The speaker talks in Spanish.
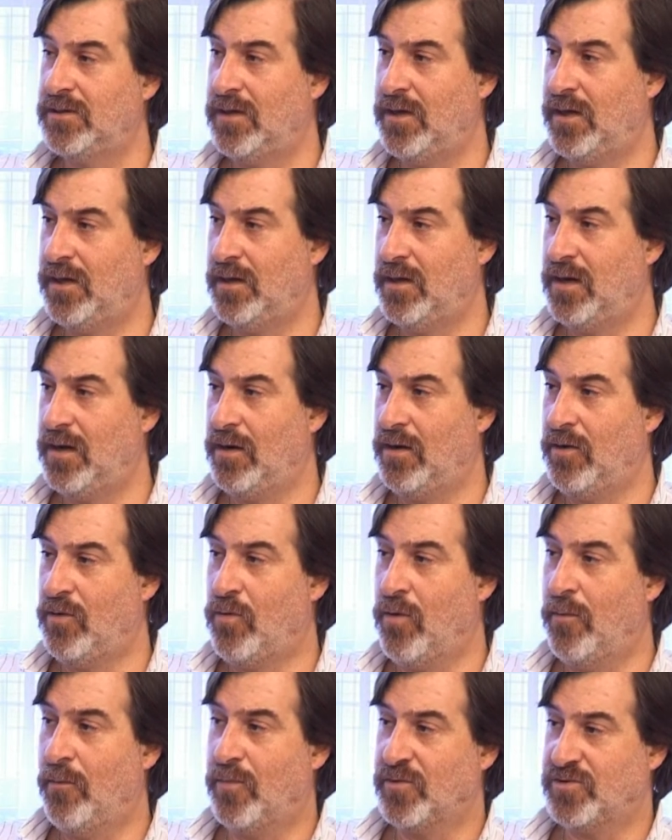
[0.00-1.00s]
en,
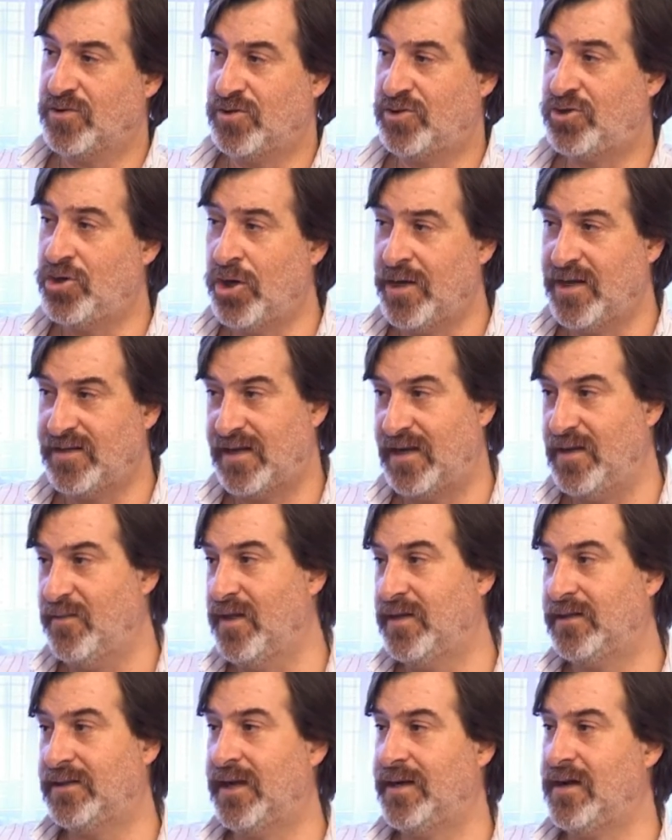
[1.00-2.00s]
composiciones
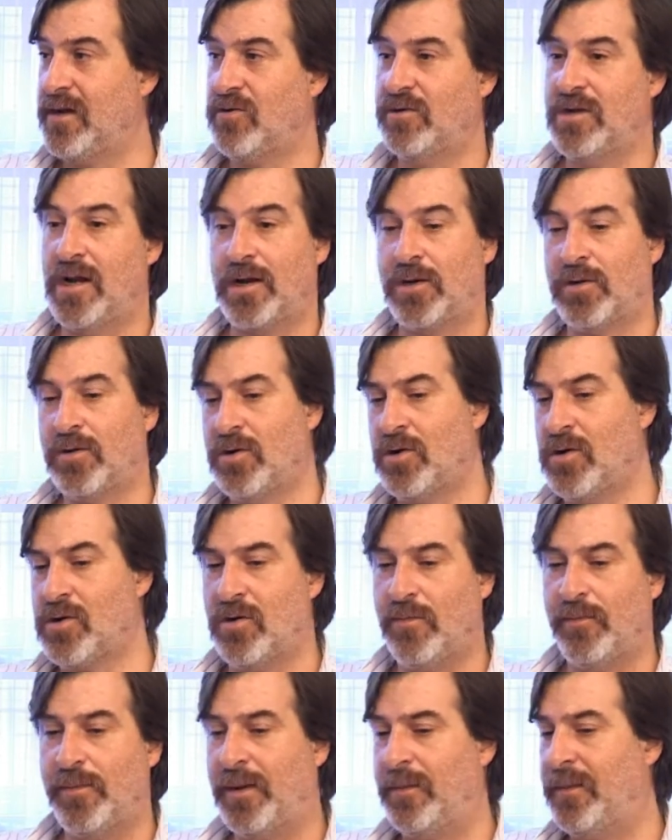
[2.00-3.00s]
alimentarias con arroz,
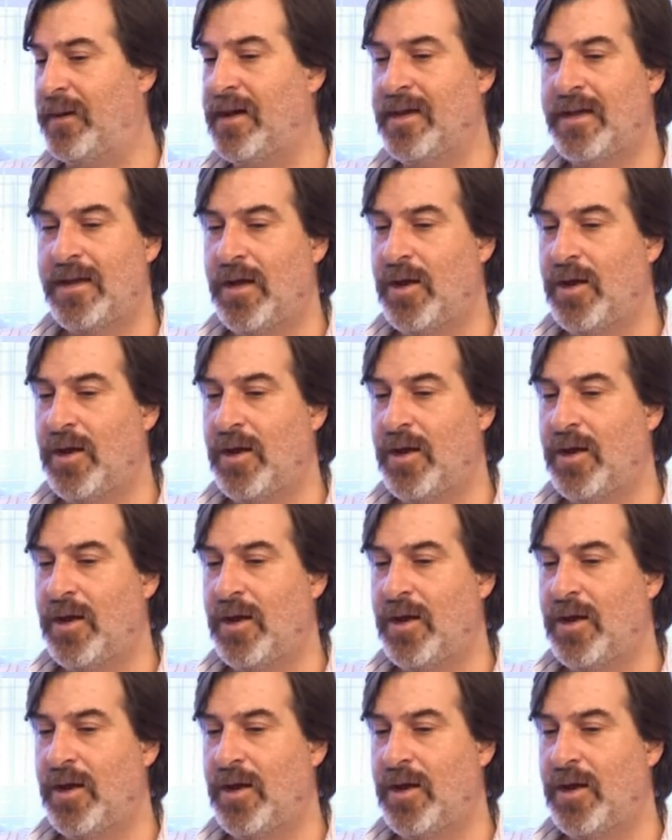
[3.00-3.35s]
con papa.